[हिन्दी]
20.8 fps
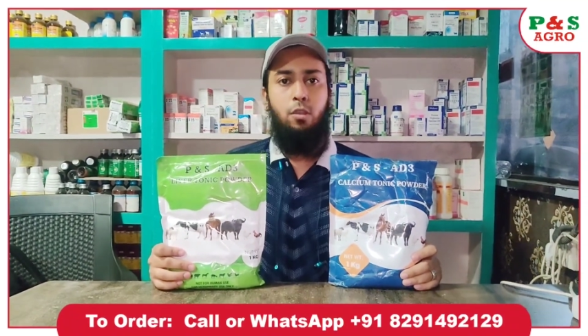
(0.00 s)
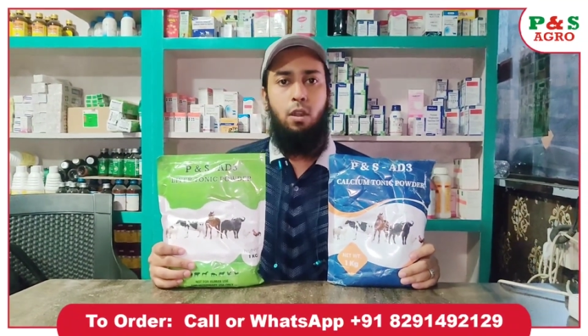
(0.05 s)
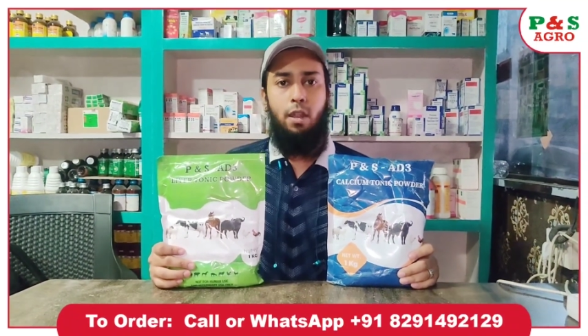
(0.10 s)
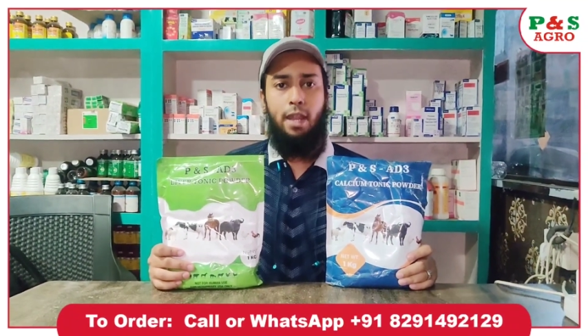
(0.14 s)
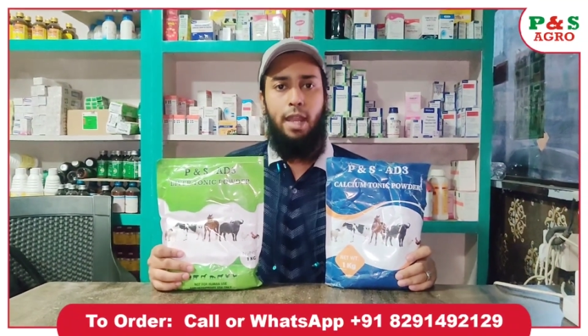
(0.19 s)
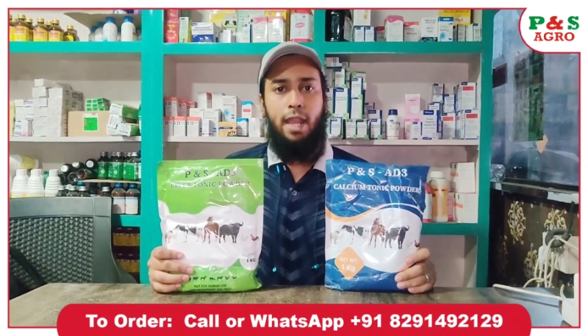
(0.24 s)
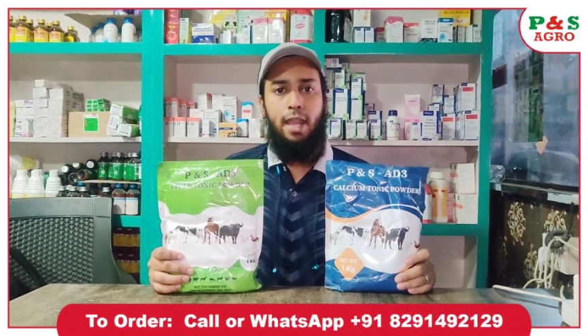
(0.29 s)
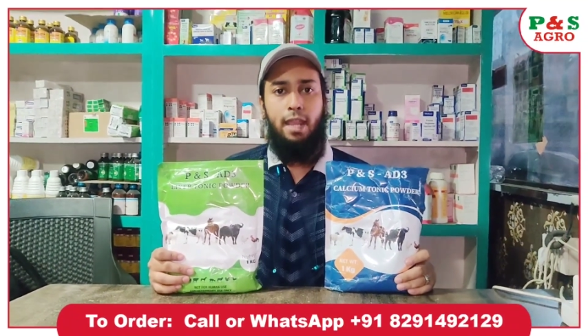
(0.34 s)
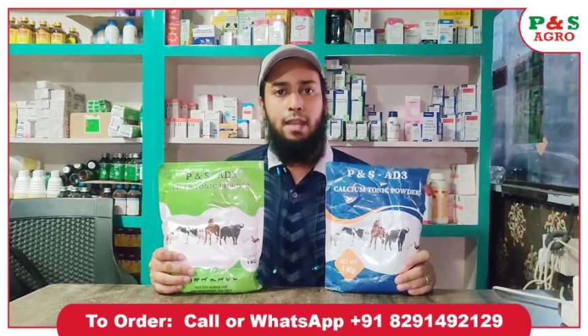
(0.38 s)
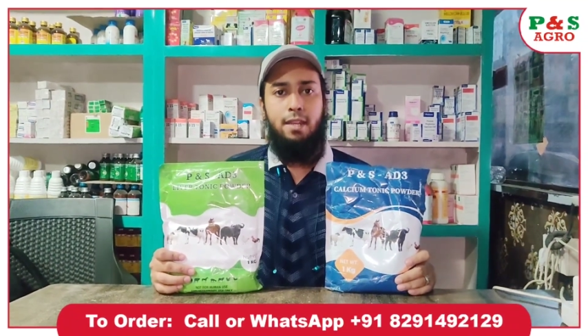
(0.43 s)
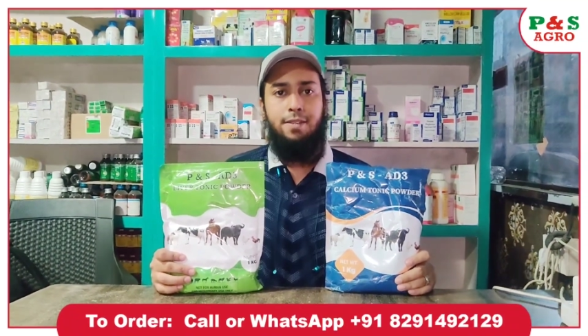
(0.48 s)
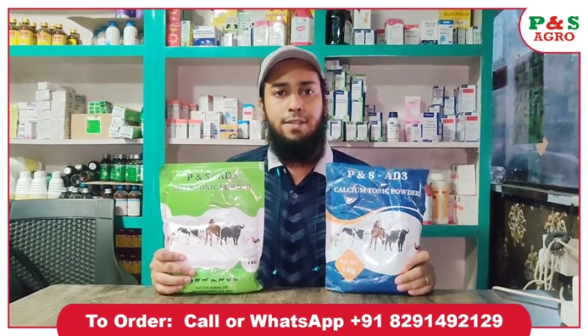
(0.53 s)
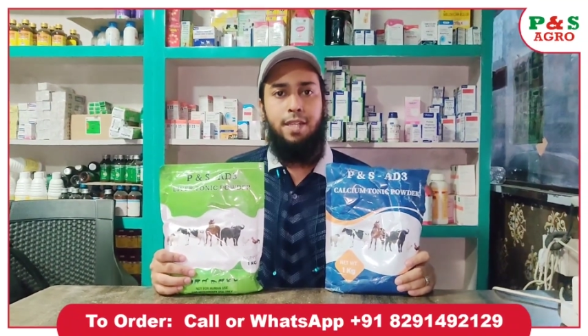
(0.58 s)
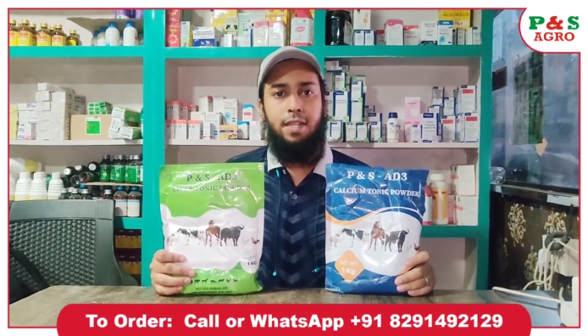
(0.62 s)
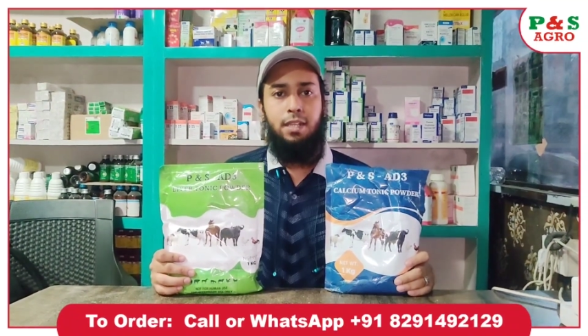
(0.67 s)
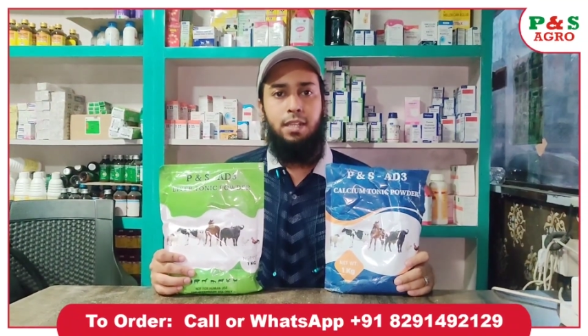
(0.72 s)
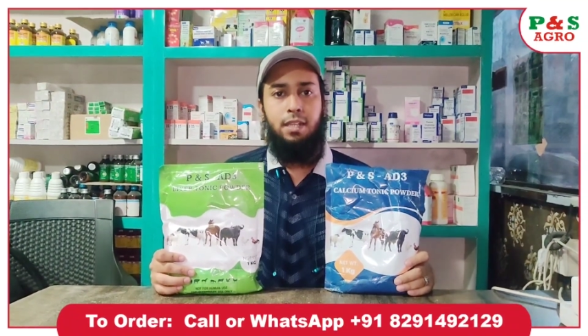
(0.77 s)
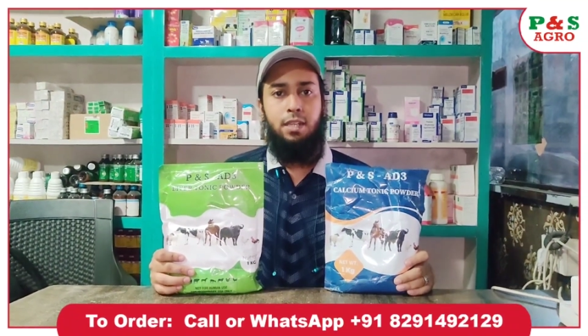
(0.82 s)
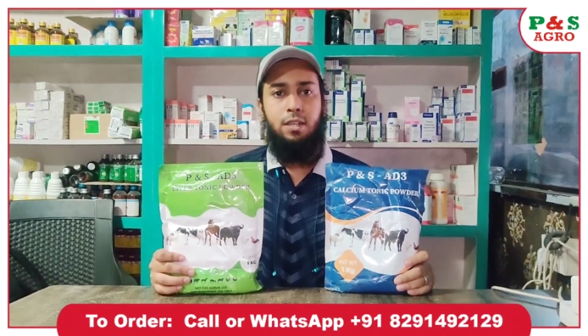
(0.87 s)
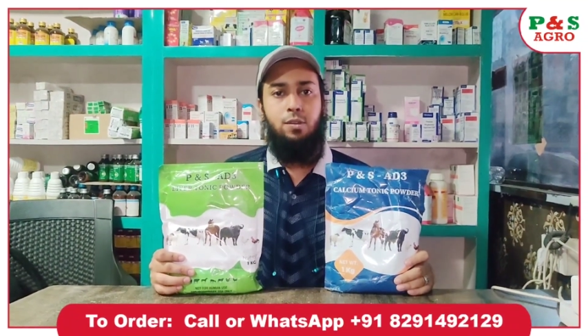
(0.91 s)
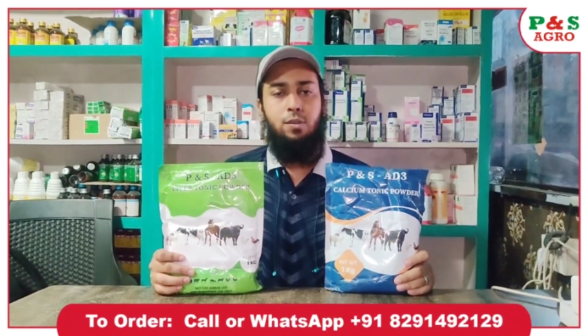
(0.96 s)
कांटेक्ट कर
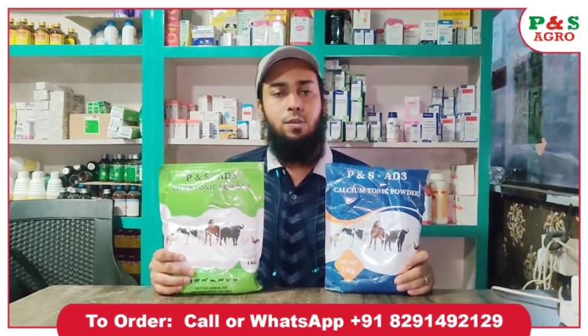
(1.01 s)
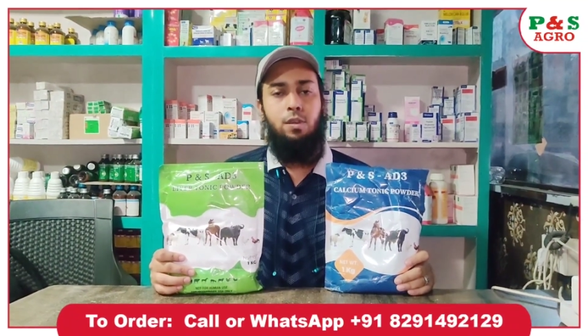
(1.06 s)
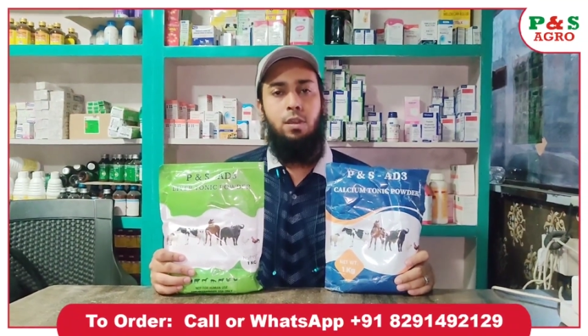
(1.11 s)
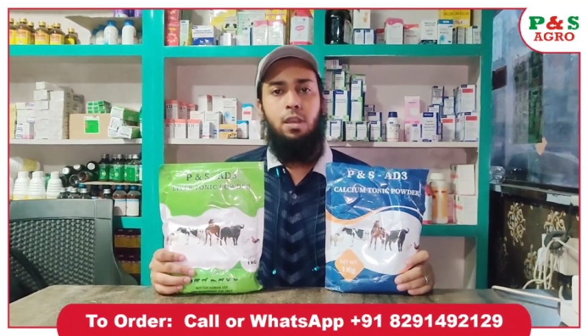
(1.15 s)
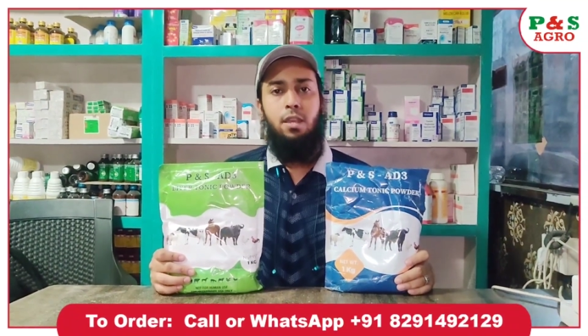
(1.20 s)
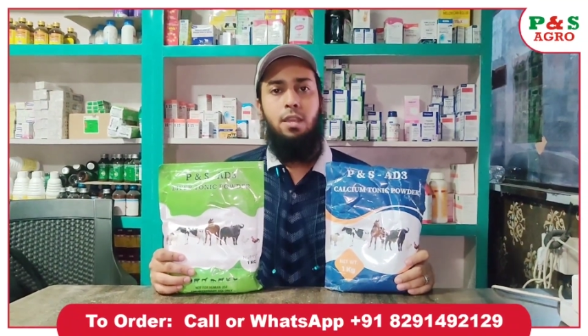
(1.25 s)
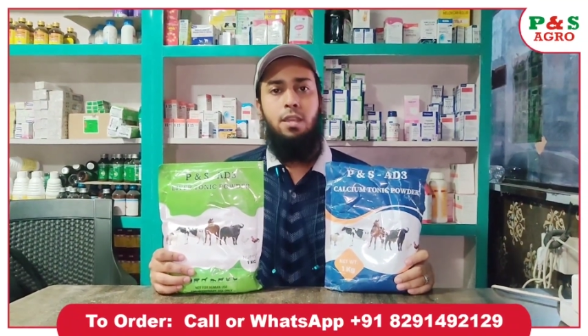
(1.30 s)
सकते हो